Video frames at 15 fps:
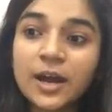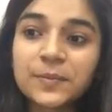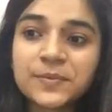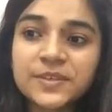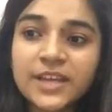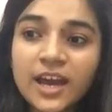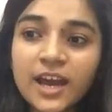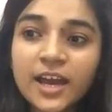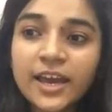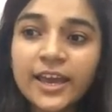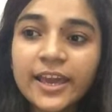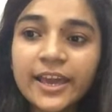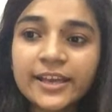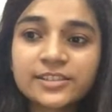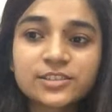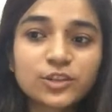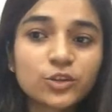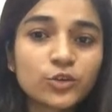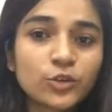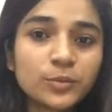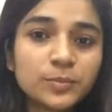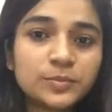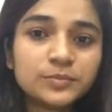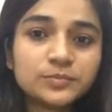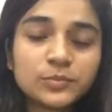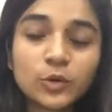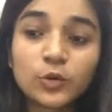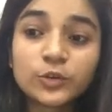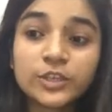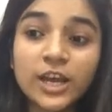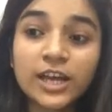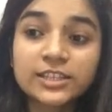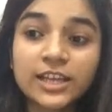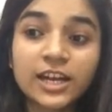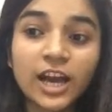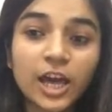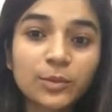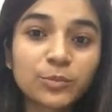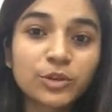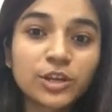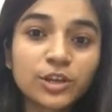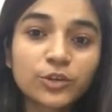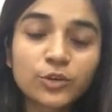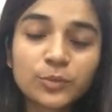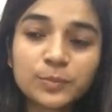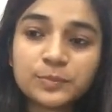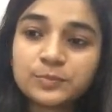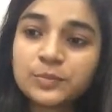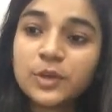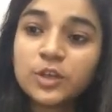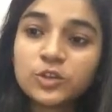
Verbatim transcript: अब यहाँ है एसिड ग्रुप और यहाँ था कार्बोनिल ग्रुप